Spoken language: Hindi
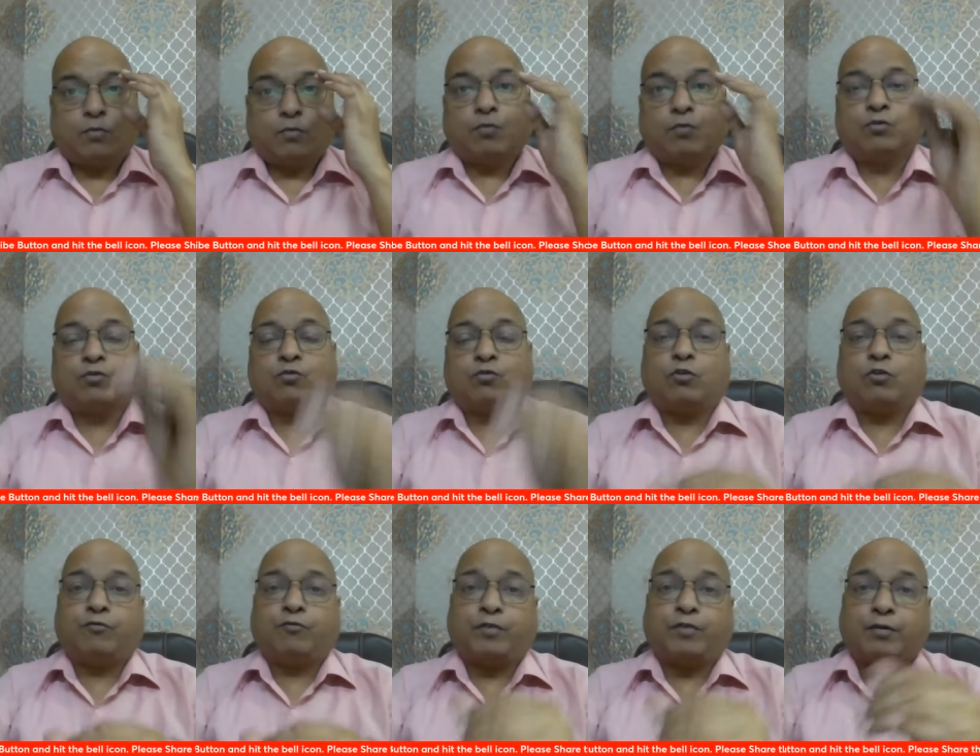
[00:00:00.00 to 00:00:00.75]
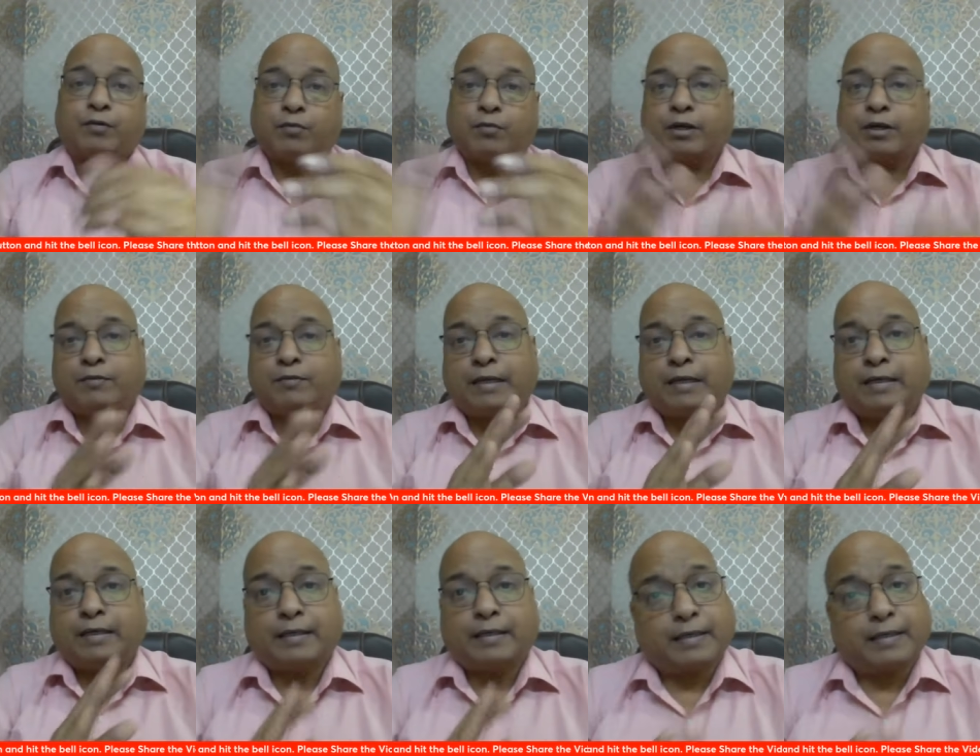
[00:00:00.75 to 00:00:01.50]
उसको फिर वो
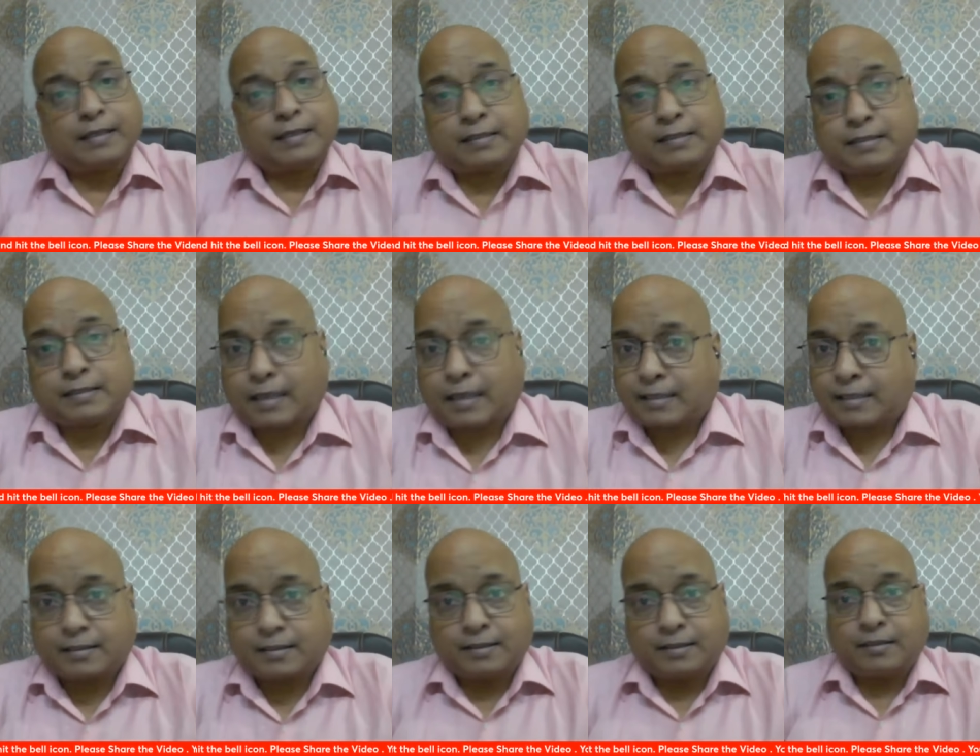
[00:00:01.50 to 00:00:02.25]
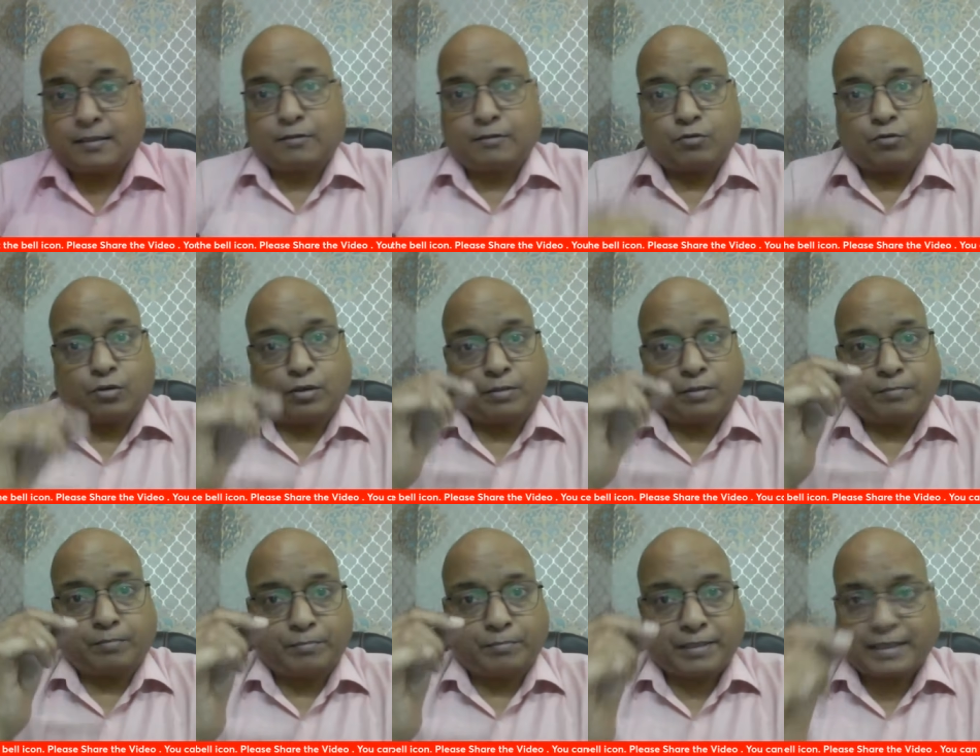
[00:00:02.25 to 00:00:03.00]
डिवाइड करेगा साठ से तो
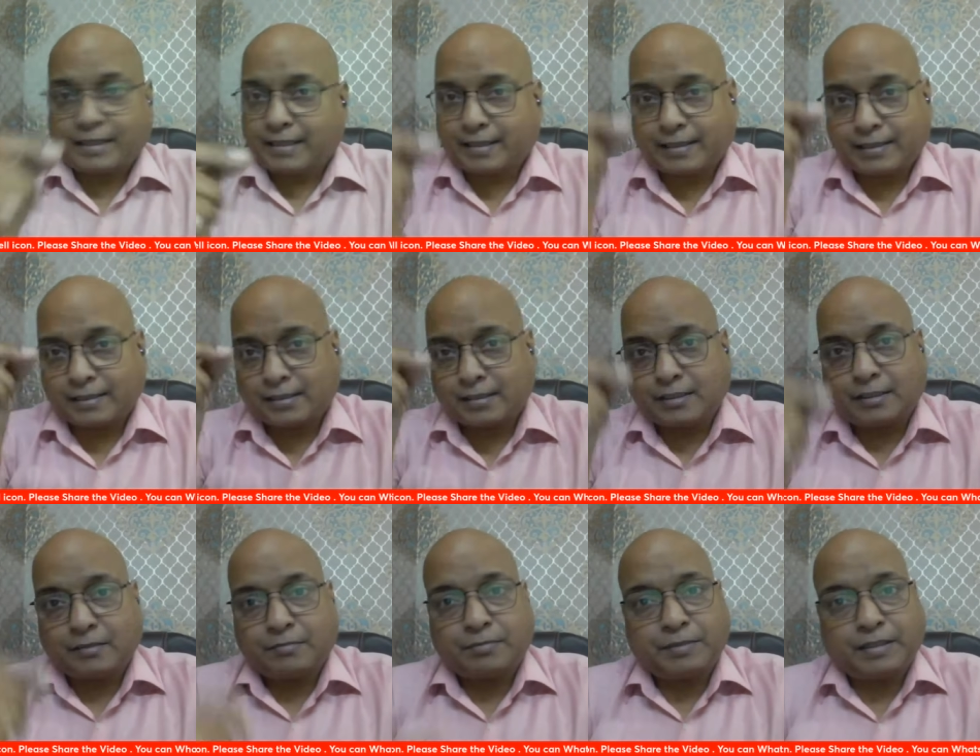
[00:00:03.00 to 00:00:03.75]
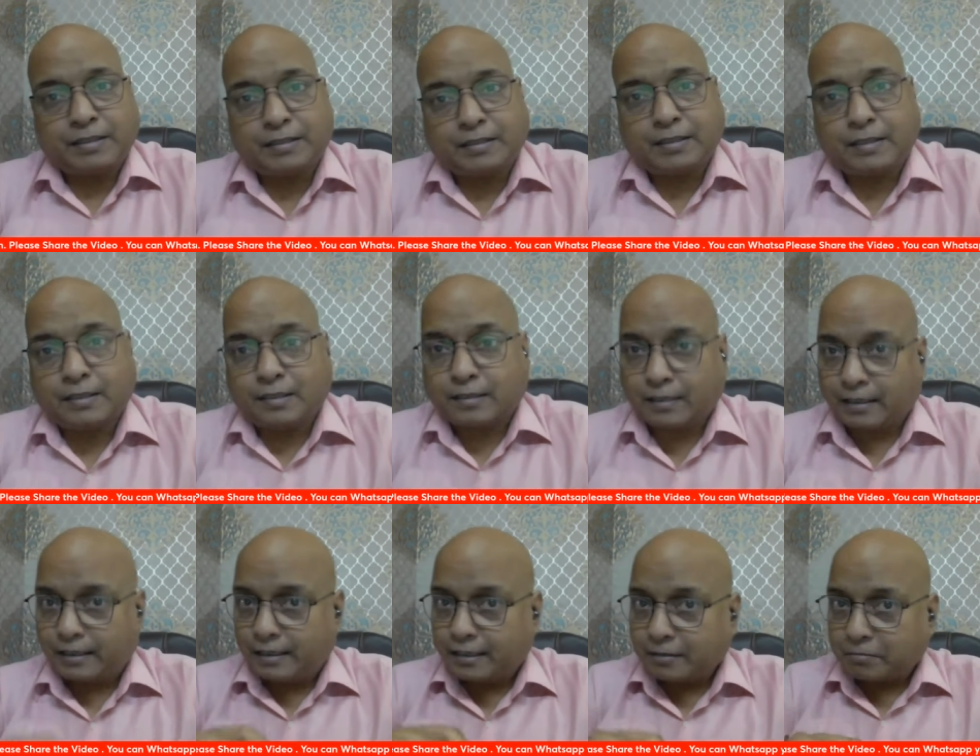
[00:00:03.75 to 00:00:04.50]
मिनट की जीडीपी आ जाएगी
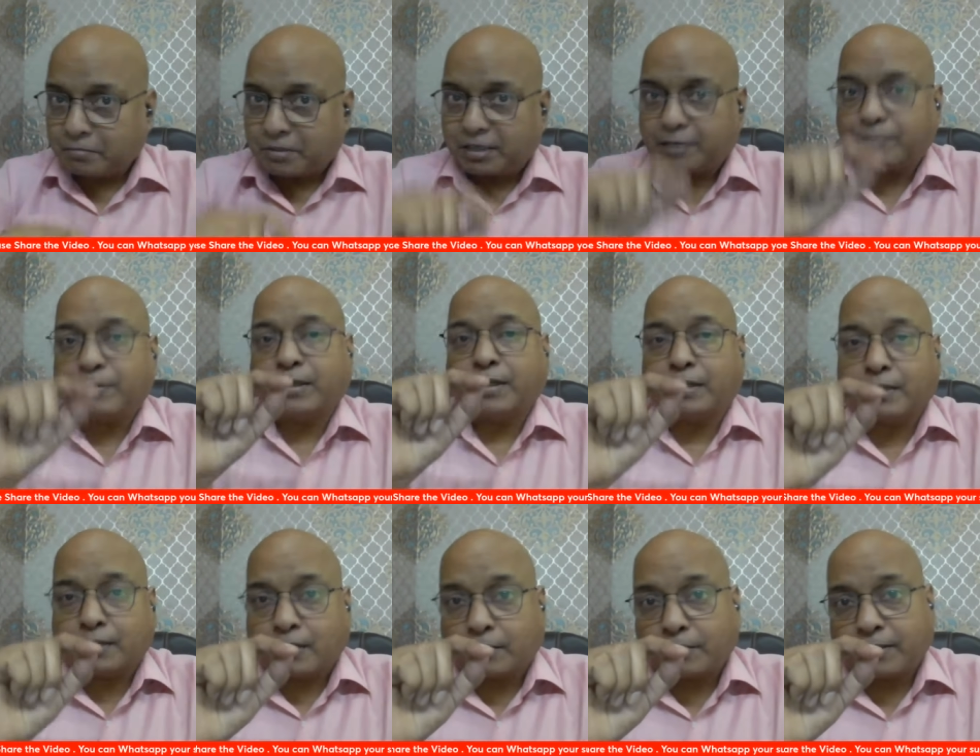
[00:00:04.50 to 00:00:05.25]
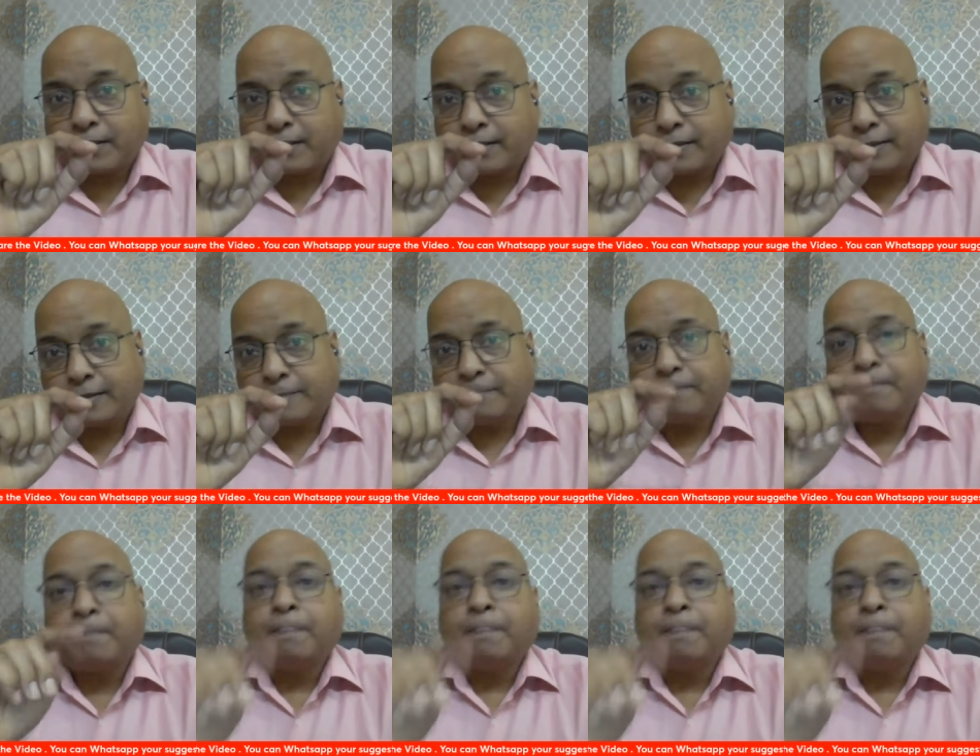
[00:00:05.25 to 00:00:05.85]
कि एक मिनट में कितना बढ़ रही है